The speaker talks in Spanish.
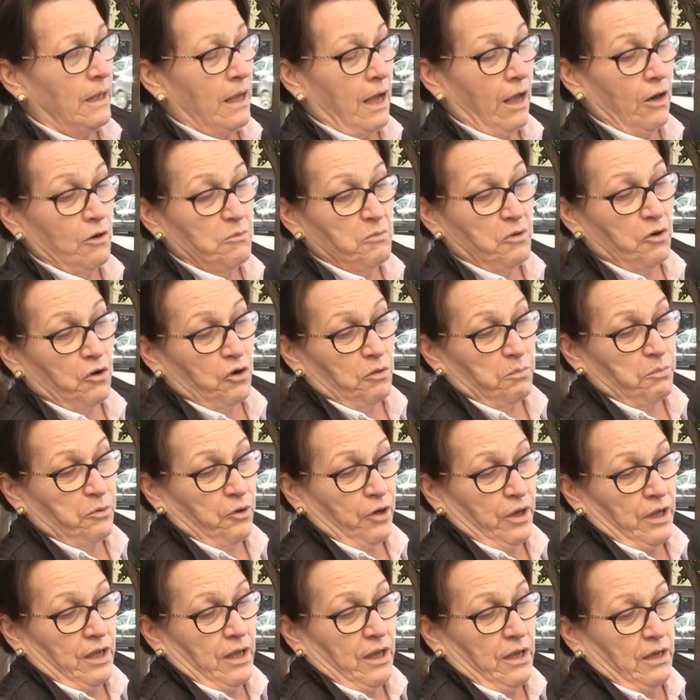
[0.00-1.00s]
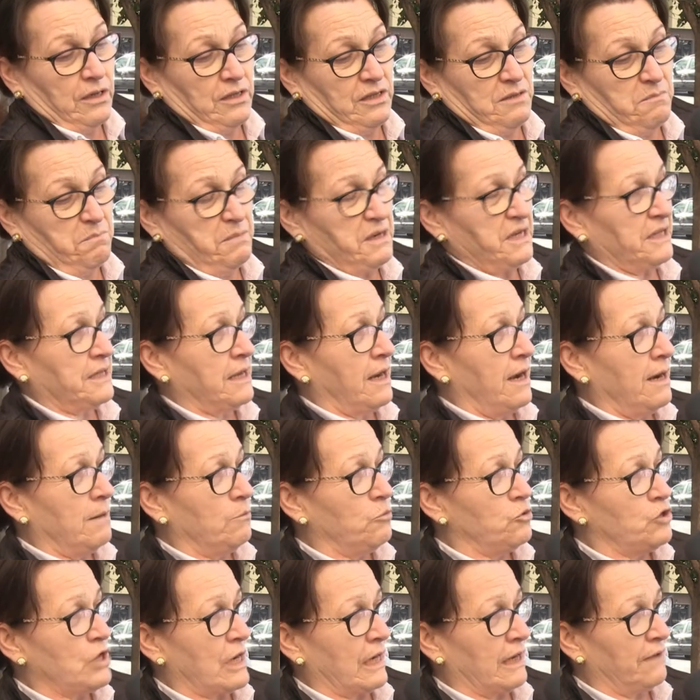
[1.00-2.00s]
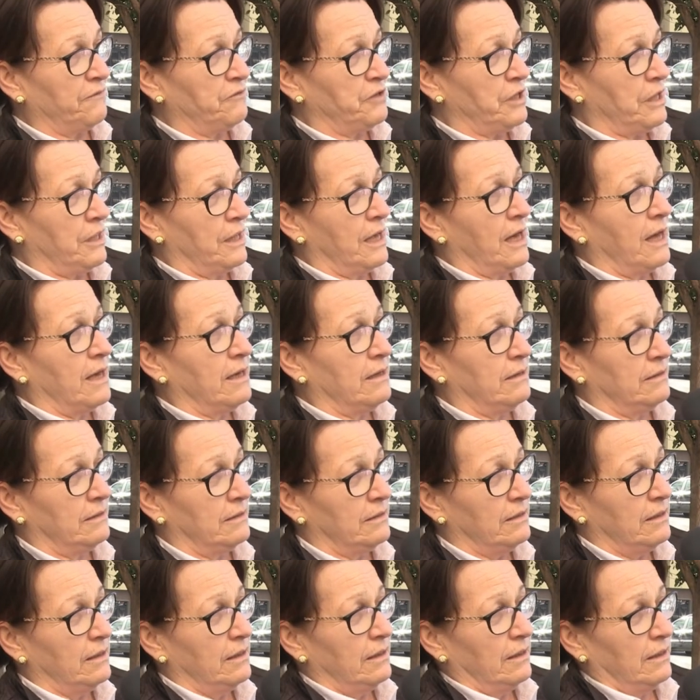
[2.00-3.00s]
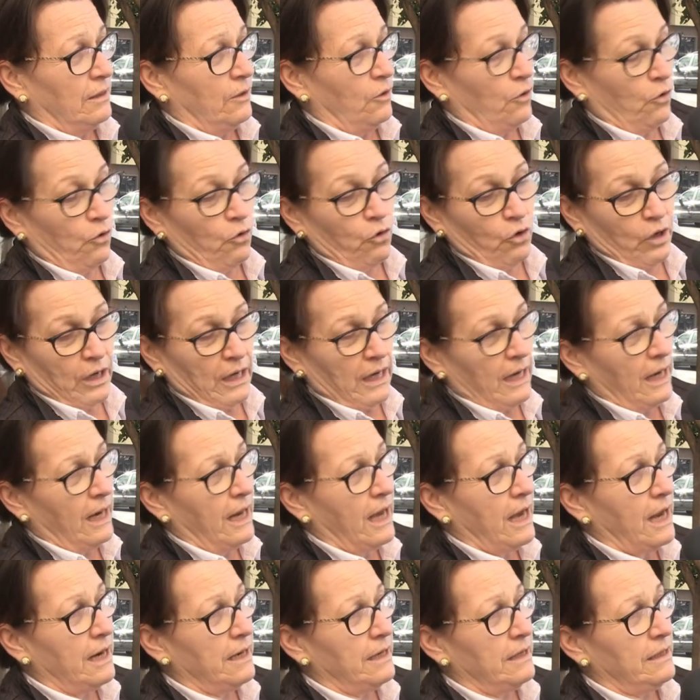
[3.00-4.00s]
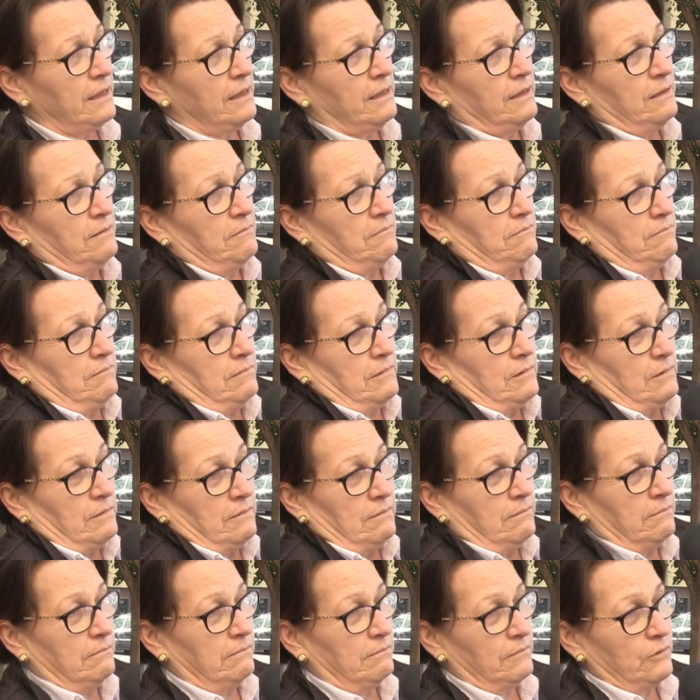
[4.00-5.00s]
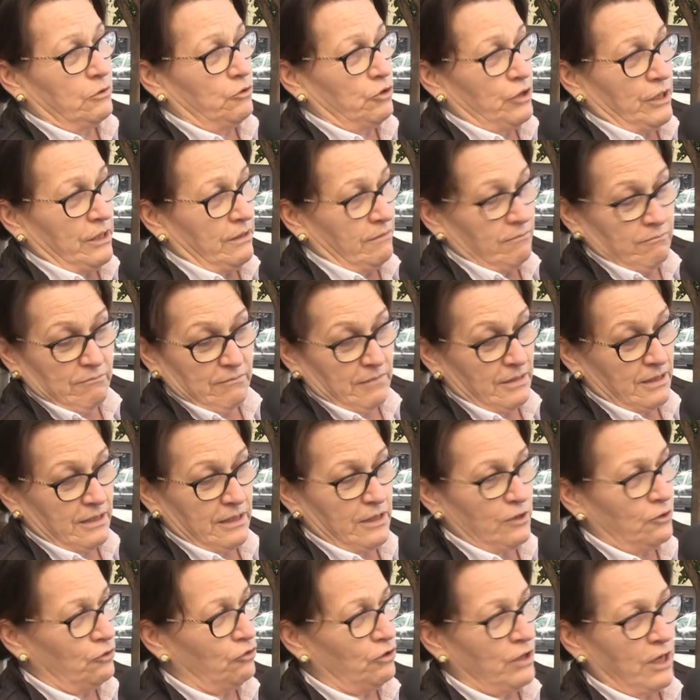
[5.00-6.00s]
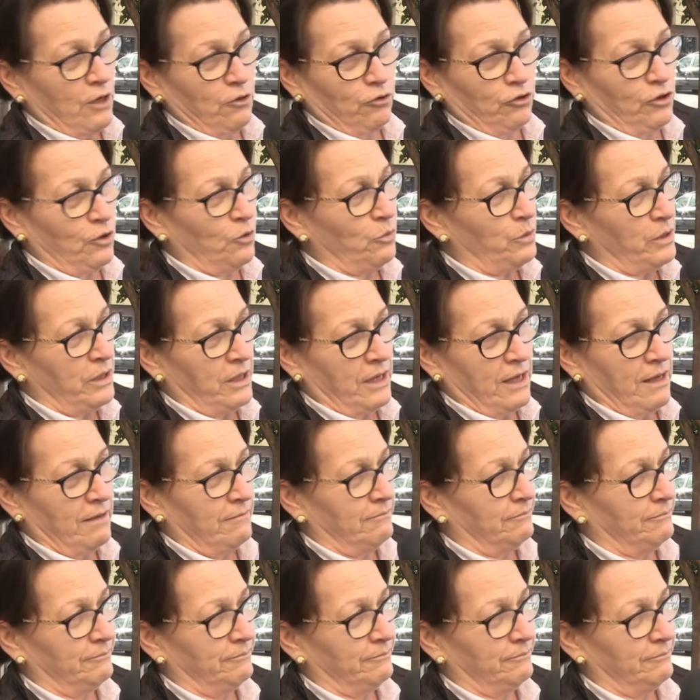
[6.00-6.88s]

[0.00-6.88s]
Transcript: A lo mejor porque si pescan en mucha cantidad, lo congelan y no sé, es que eso ya no tengo idea.